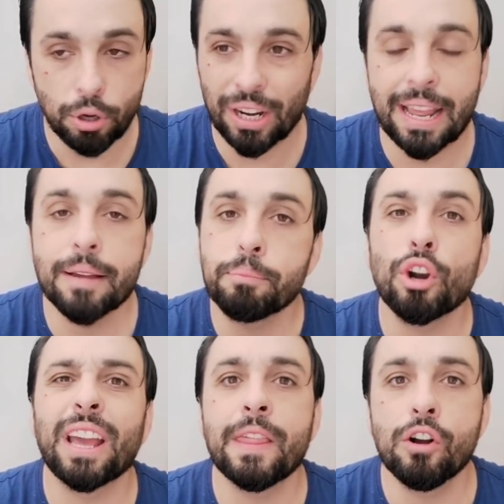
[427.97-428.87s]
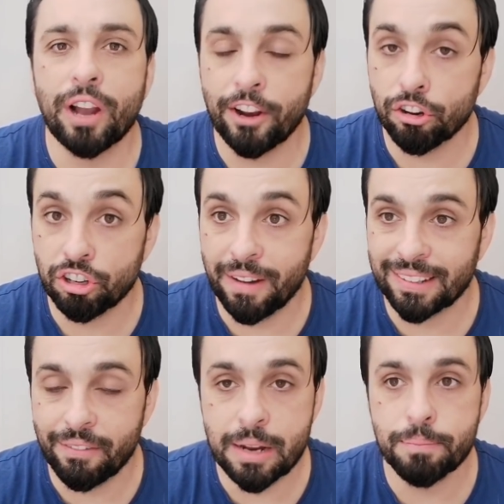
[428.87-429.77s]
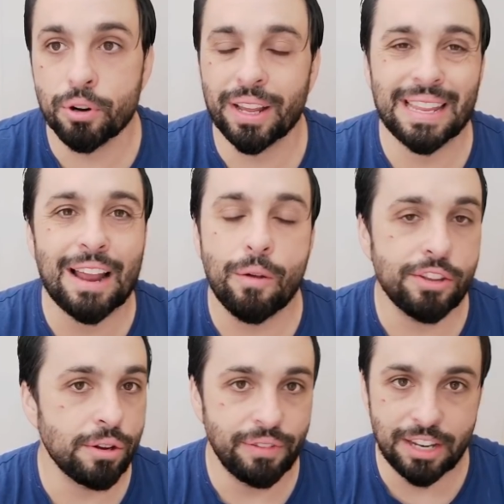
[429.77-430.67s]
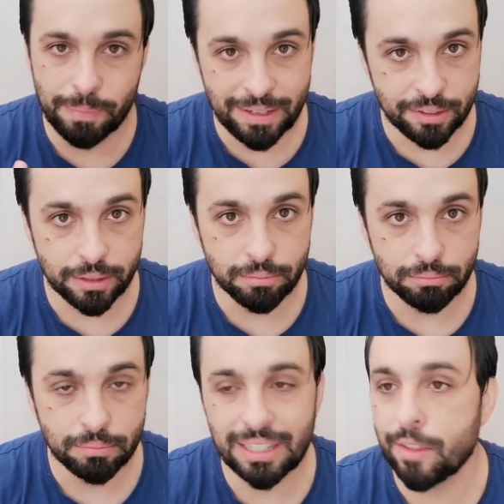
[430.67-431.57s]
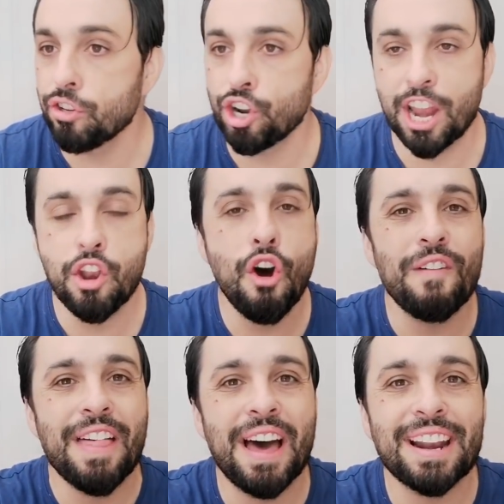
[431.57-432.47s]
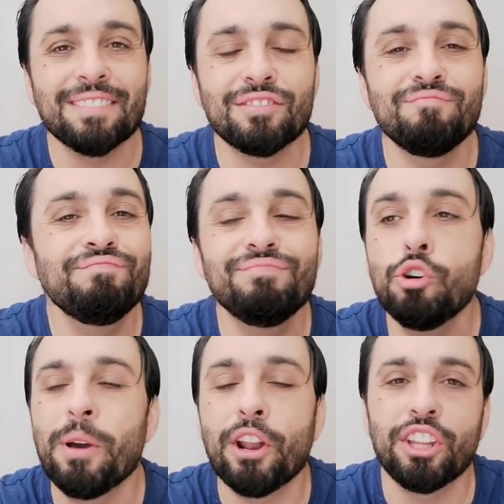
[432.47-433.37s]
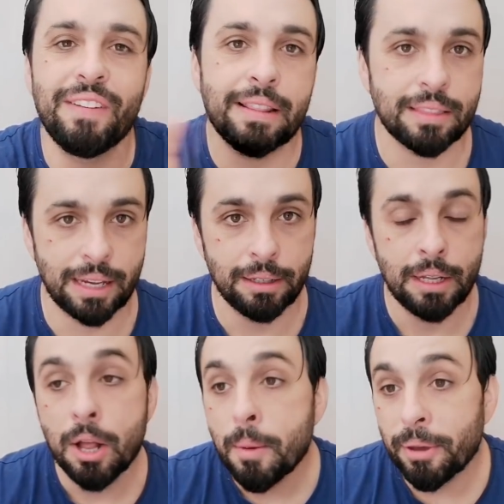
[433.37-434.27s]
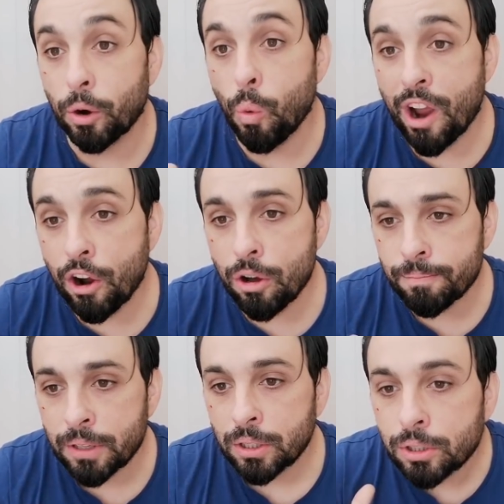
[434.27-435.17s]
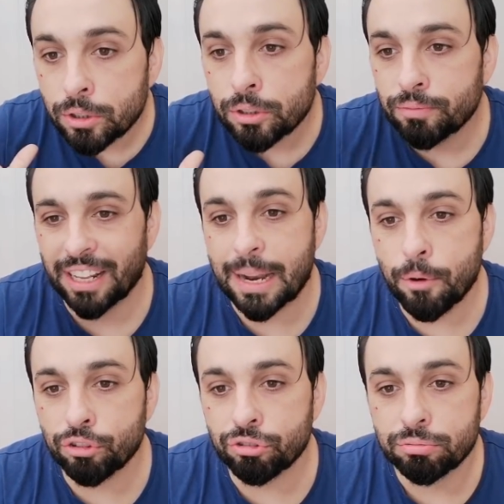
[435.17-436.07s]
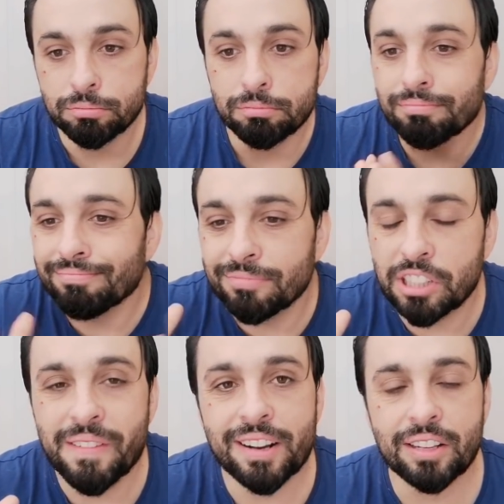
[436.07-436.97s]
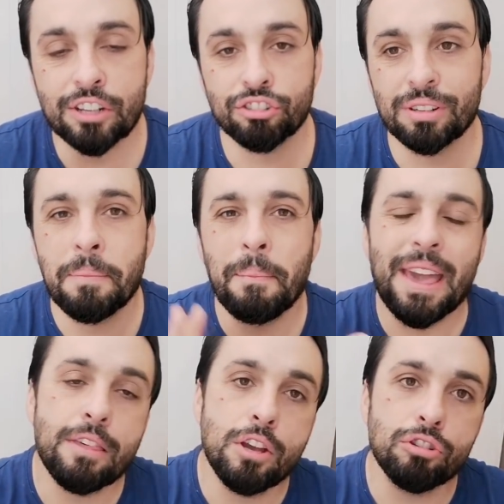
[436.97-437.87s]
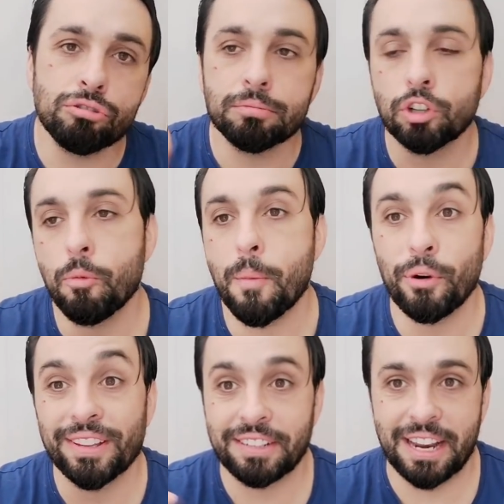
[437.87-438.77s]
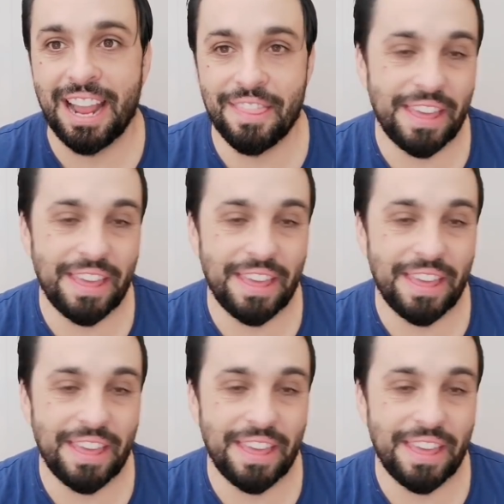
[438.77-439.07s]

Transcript: porque, ¿Por qué digo que no se va a saber? Porque ya lo ha dicho Phil Spencer. Ya he dicho que no va a dar número de venta. Pero luego tenemos diversos medios, como puede ser